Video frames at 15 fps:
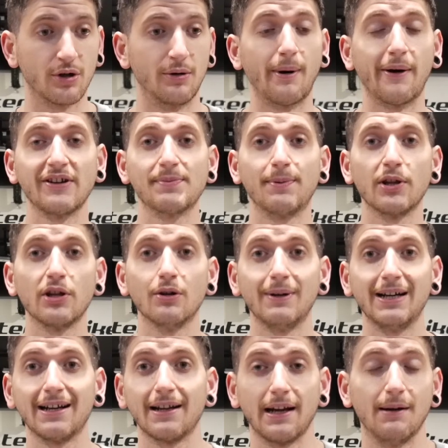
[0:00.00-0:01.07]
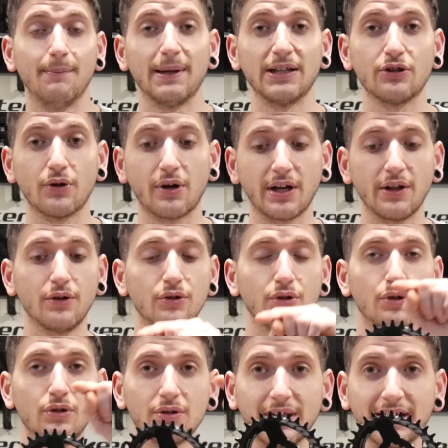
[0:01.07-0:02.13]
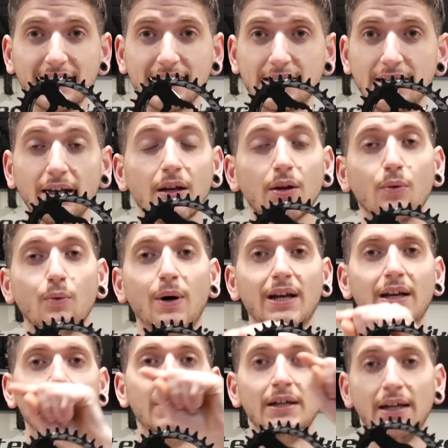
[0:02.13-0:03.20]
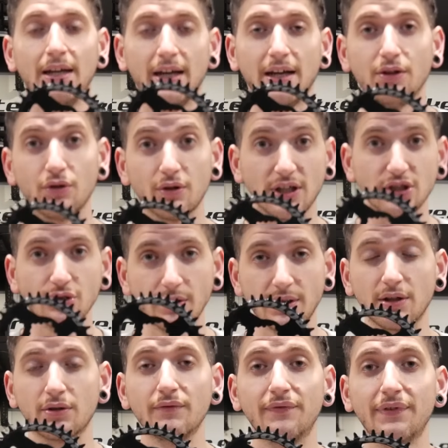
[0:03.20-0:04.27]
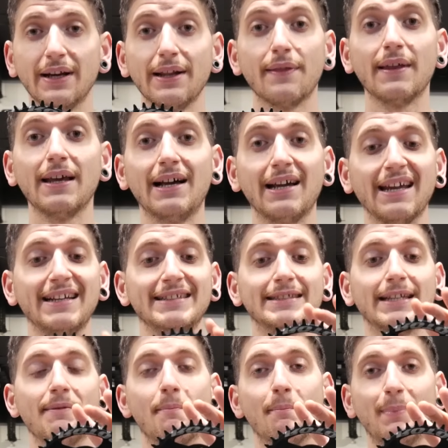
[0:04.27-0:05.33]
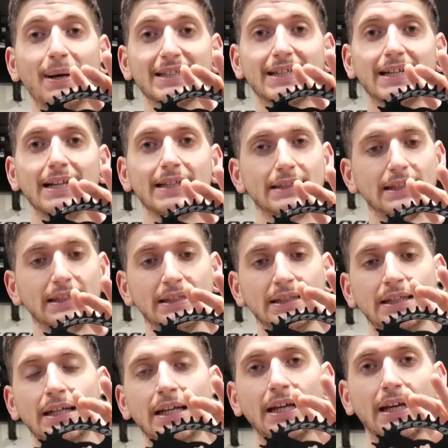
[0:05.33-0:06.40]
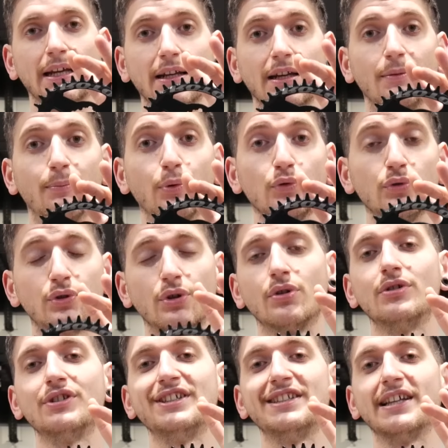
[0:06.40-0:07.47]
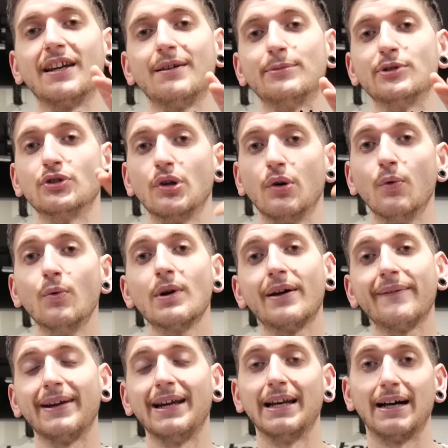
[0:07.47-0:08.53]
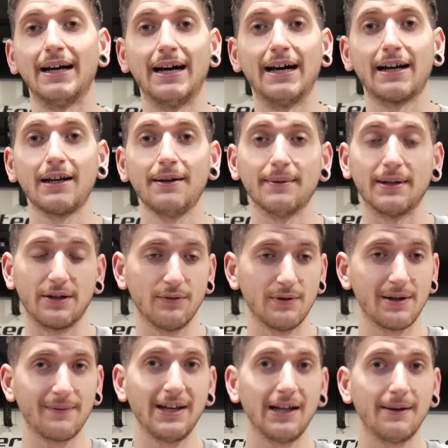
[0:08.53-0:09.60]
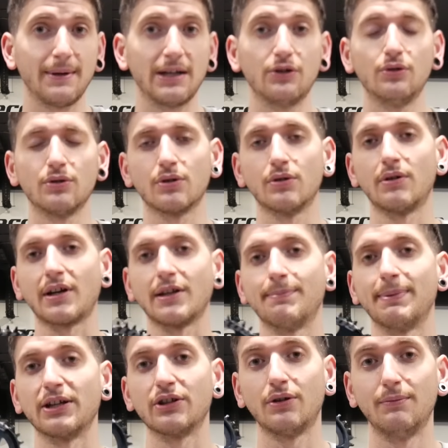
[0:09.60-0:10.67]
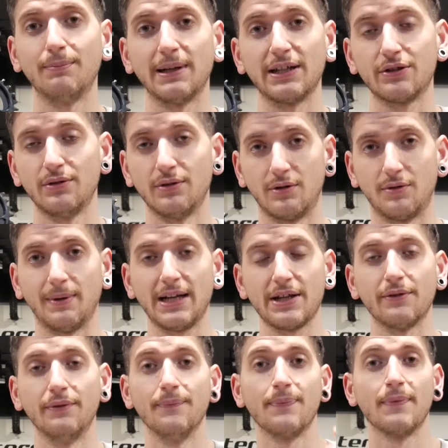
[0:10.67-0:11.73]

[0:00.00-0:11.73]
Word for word: Como habéis podido ver, el plato redondo, que es igual en toda su circunferencia, es más grande en el punto donde tenemos una biela arriba y una biela abajo con respecto a un plato ovalado.